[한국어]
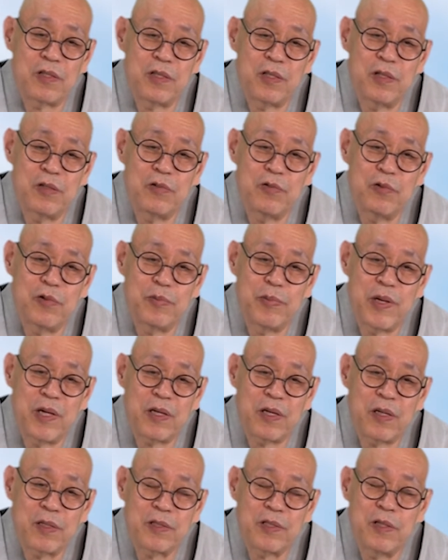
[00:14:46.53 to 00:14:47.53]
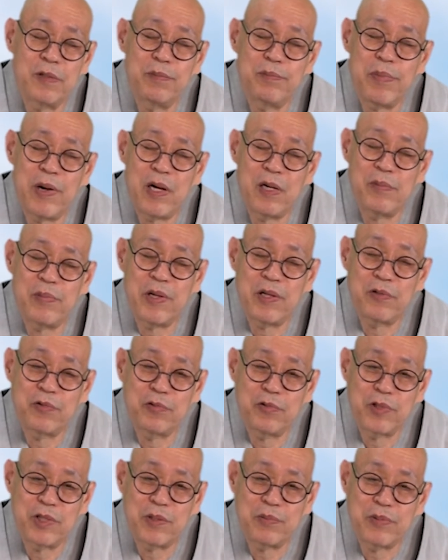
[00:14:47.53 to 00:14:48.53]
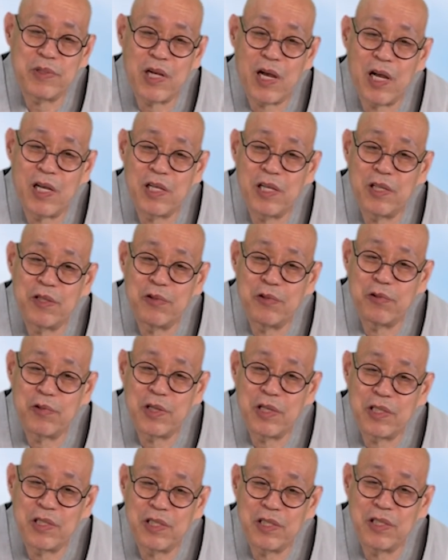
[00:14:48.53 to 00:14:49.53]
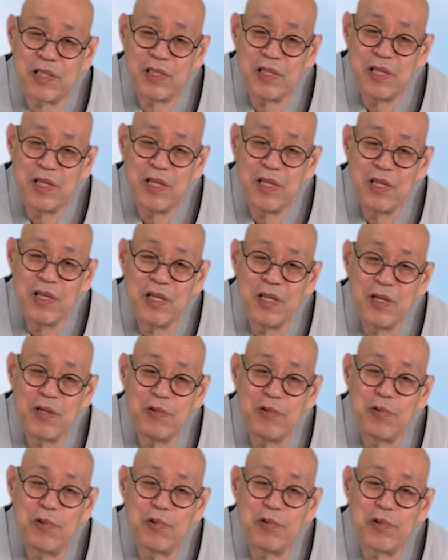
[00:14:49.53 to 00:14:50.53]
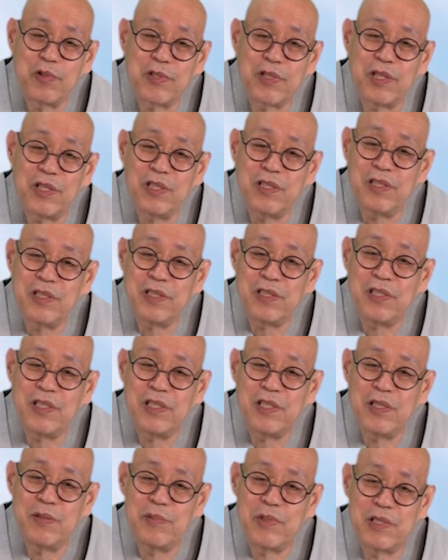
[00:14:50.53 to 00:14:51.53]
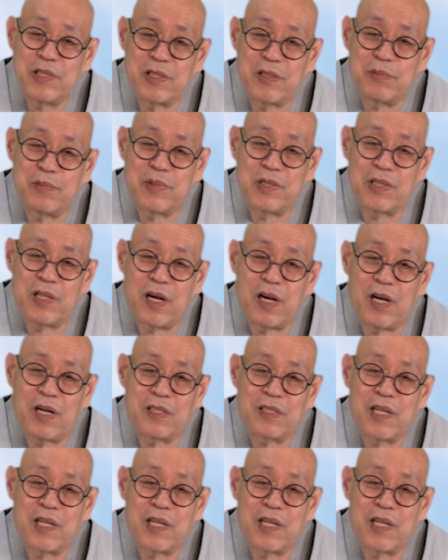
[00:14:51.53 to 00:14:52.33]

1900, 1864년도 나신 용성 스님이 있습니다.